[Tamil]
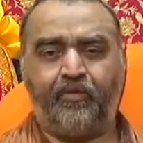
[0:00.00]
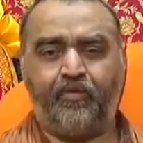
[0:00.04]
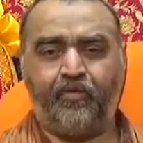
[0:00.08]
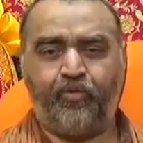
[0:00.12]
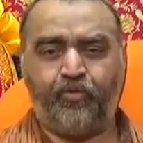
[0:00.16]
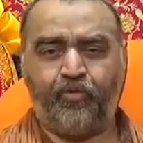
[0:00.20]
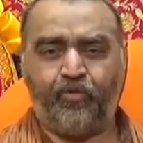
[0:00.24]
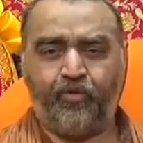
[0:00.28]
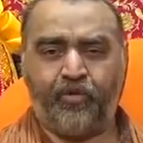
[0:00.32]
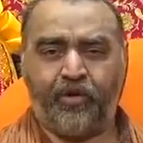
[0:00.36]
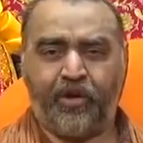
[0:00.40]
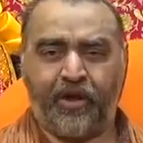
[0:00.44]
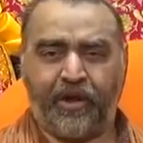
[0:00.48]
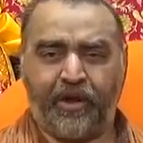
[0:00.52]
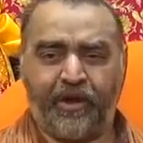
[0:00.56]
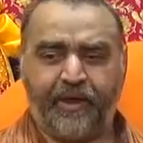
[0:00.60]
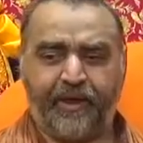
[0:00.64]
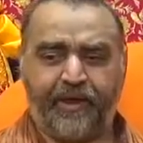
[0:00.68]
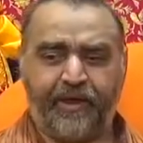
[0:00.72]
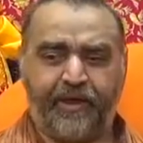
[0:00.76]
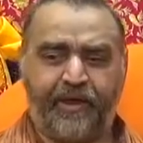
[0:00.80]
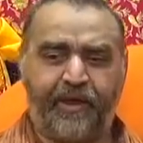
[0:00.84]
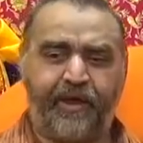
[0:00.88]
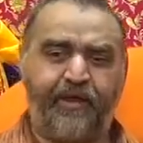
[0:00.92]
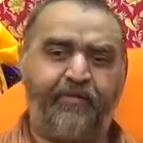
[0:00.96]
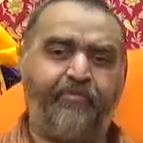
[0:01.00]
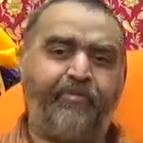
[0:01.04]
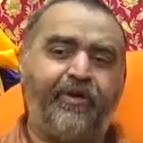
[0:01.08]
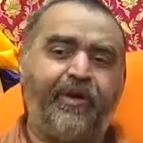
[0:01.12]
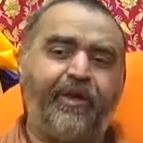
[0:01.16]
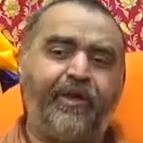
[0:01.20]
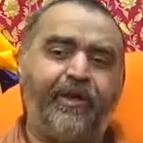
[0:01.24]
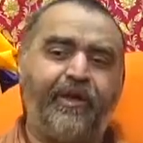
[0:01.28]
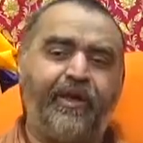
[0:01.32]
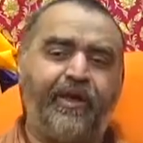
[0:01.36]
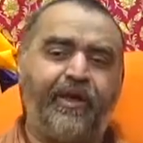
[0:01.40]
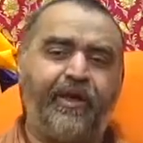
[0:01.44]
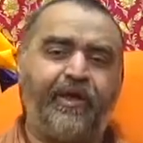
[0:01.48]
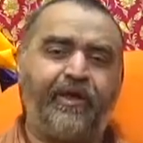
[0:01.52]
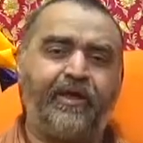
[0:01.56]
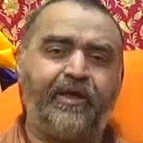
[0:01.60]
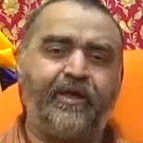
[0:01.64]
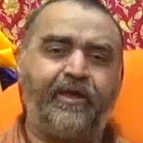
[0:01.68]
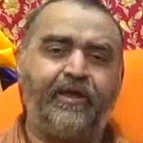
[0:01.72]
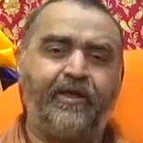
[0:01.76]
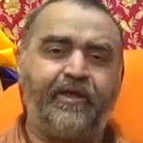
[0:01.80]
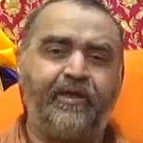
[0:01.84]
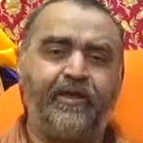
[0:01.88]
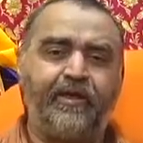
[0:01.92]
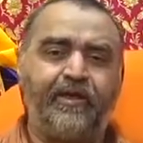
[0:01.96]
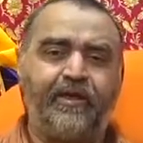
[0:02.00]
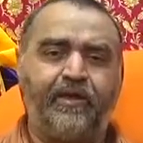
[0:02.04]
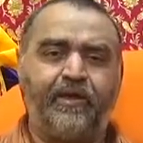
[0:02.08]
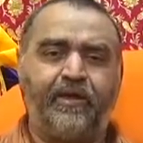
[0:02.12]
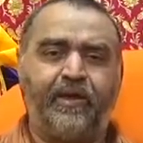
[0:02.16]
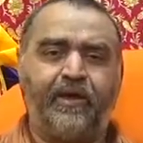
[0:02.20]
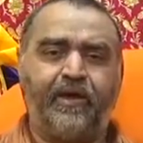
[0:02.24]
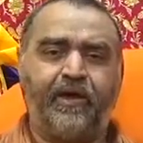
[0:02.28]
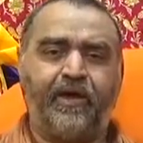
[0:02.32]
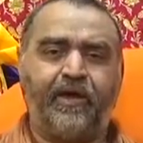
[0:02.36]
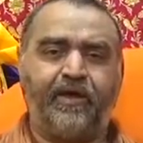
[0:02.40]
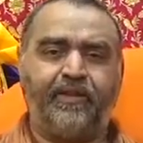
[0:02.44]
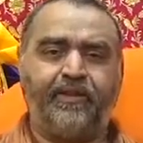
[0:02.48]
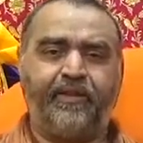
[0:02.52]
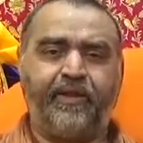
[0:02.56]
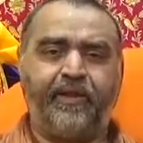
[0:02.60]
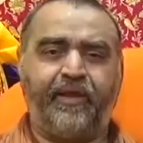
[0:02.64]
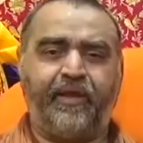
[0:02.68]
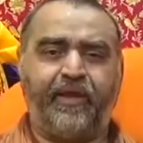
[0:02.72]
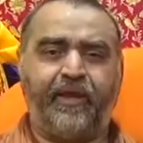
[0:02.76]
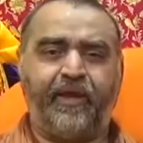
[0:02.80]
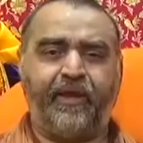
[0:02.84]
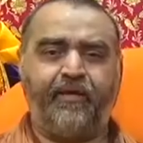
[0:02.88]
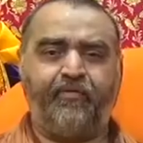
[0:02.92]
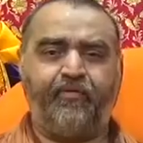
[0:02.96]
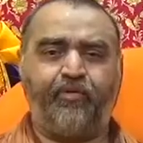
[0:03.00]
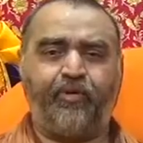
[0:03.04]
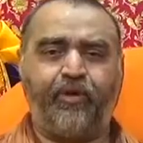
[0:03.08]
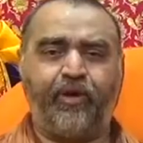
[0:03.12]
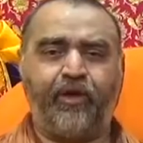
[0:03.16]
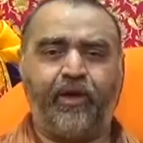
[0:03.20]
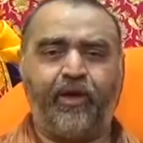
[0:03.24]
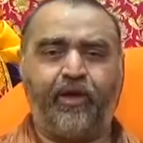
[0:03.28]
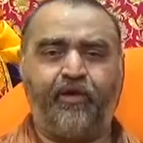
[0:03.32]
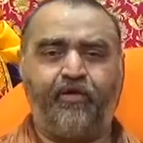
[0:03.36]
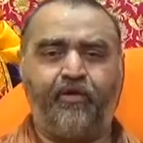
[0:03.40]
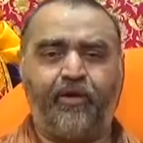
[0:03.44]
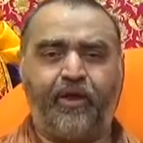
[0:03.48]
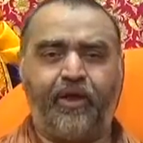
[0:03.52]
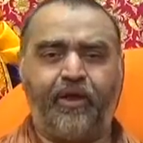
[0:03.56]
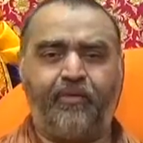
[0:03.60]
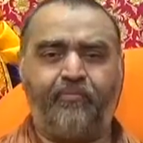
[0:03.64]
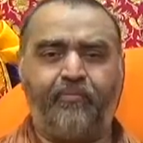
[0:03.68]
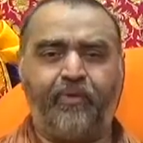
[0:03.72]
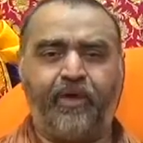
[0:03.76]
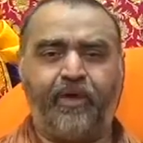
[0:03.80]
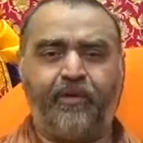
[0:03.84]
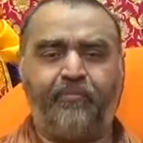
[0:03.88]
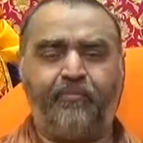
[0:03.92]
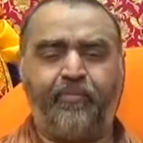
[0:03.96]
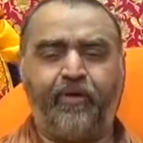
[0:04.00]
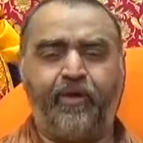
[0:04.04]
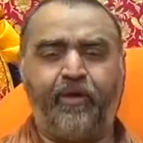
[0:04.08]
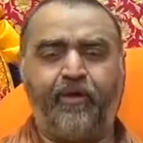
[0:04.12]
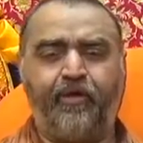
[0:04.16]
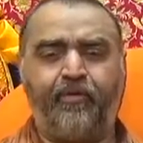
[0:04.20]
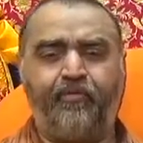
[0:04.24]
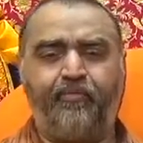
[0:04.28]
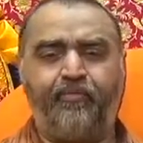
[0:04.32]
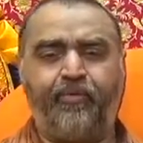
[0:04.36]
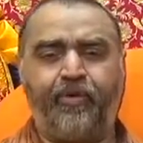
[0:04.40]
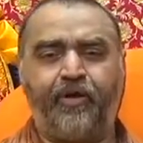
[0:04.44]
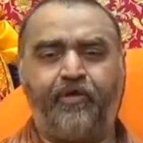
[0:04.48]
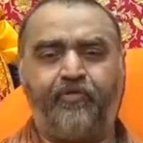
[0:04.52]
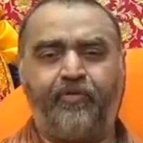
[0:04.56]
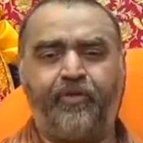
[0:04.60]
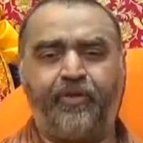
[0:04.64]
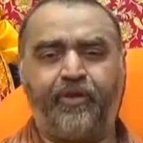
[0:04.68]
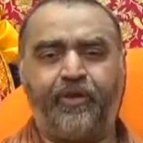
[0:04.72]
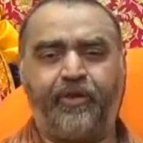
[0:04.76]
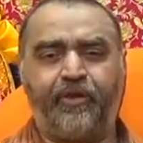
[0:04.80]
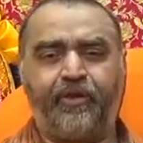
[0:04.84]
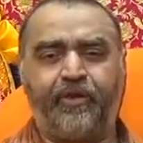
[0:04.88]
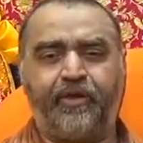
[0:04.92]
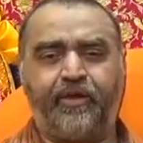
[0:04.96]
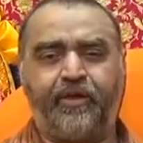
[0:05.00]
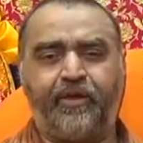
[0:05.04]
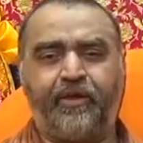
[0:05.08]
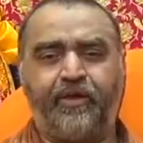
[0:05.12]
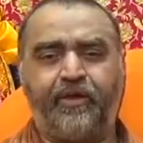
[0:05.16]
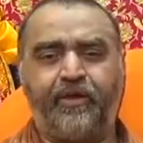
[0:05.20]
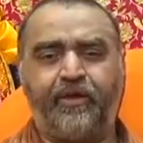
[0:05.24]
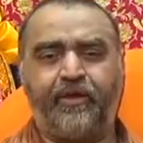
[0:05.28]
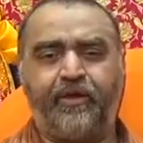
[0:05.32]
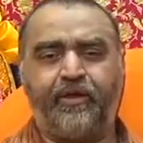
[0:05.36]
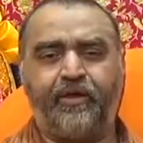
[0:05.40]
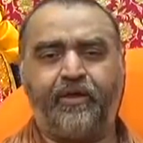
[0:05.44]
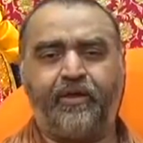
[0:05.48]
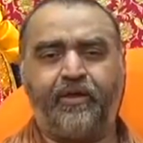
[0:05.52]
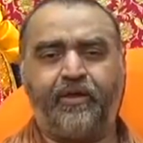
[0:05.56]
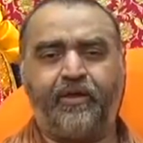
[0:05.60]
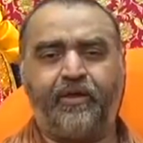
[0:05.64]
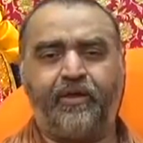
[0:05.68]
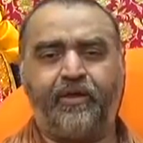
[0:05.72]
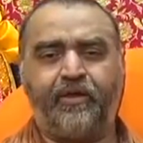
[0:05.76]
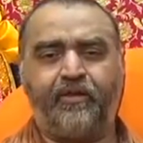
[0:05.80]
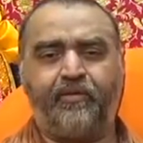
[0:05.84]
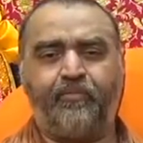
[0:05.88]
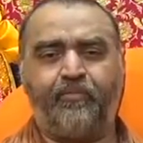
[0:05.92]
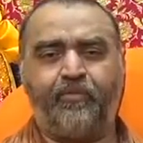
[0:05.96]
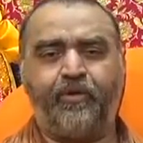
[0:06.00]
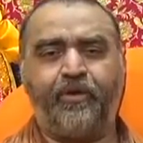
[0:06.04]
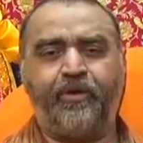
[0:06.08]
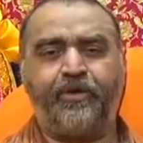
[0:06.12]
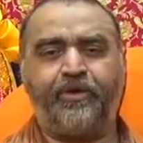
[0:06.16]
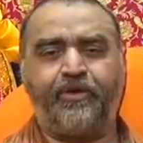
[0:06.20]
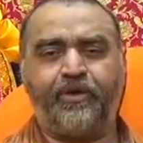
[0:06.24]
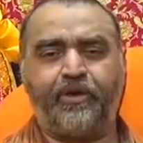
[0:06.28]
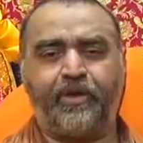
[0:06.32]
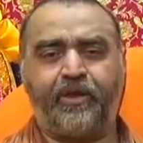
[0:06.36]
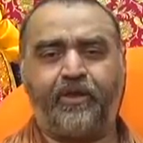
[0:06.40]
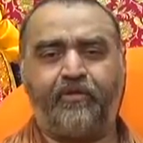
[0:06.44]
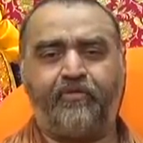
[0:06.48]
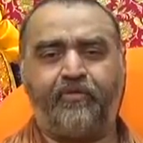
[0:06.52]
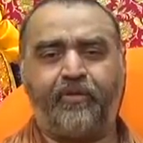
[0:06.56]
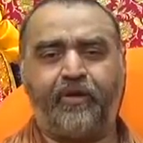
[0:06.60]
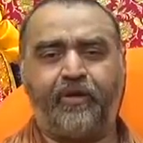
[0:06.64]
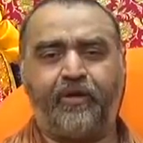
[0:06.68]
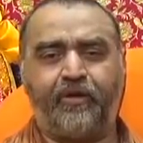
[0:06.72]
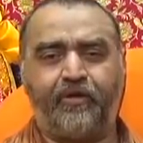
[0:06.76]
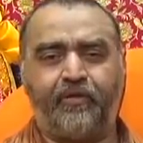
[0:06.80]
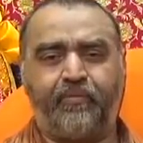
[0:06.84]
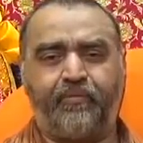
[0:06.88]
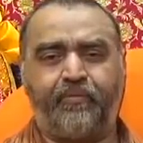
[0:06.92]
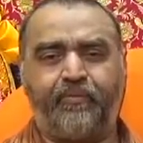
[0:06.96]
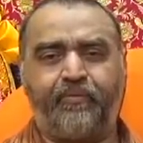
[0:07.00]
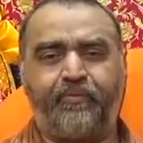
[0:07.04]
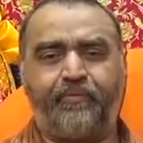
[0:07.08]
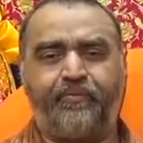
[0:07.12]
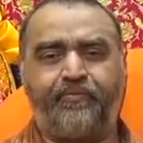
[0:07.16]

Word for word: குரு காட்டிய வழியிலே அந்த இறைவனுடைய அருளை மேன்மேலும் பெறுவதற்கு முயற்சிக்க வேண்டும்